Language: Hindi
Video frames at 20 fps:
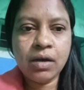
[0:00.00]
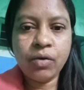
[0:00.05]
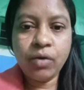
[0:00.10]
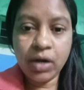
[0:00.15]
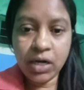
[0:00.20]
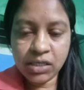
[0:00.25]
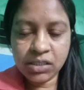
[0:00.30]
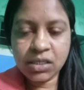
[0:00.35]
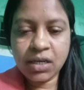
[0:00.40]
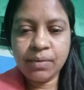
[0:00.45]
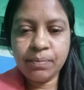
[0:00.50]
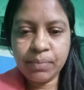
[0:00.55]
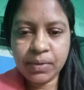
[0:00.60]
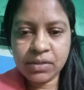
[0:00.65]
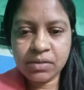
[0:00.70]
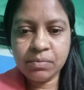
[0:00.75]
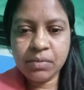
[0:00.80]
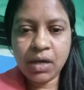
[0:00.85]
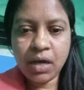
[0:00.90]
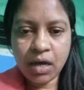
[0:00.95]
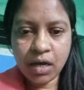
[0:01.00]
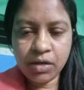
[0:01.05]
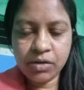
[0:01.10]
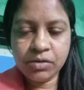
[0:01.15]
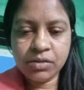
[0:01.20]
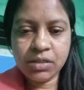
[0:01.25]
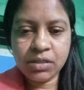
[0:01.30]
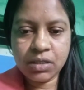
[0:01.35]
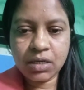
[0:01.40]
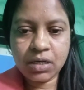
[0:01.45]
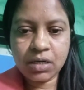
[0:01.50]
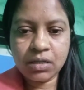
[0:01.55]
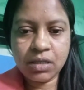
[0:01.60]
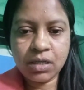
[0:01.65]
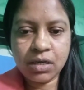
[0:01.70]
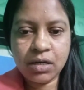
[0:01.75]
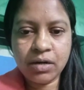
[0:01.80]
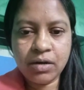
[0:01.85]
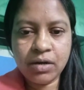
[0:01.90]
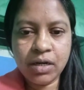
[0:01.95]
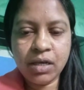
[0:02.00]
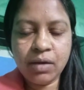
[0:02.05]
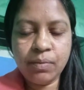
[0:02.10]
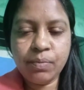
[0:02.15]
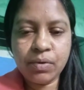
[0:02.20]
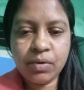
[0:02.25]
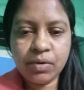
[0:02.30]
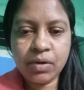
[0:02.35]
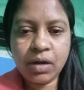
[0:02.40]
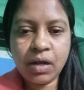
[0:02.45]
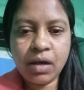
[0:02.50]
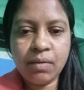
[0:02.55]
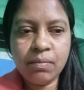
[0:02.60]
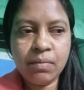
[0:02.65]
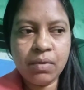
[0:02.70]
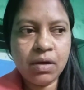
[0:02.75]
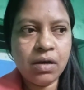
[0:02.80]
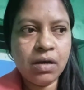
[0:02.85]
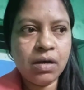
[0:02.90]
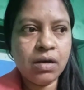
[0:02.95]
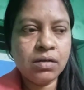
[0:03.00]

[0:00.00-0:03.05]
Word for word: कॉलेज कैंपस में आयोजित करते हैं और ये प्रोग्राम